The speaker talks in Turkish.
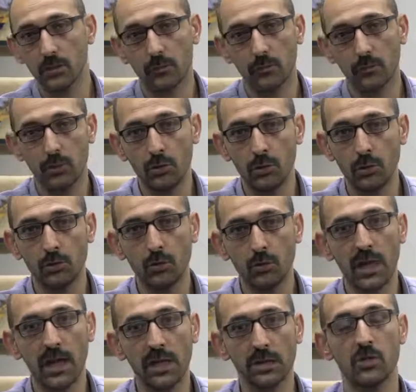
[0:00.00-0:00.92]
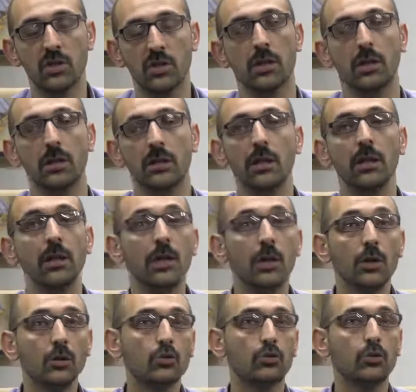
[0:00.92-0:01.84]
yok. Videonuzu rahat bir şekilde
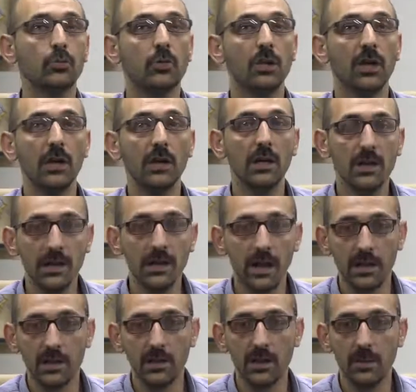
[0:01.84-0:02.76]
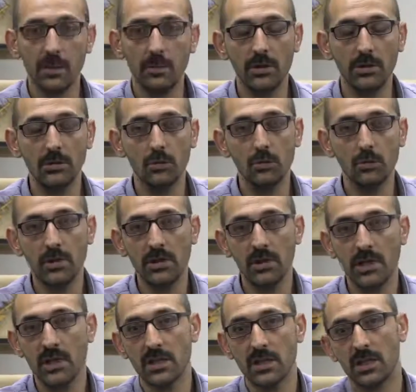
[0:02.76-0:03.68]
YouTube'da yayınlayabilir, yüz
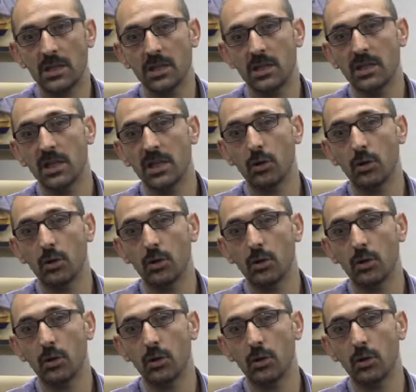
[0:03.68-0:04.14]
binlerce kişiye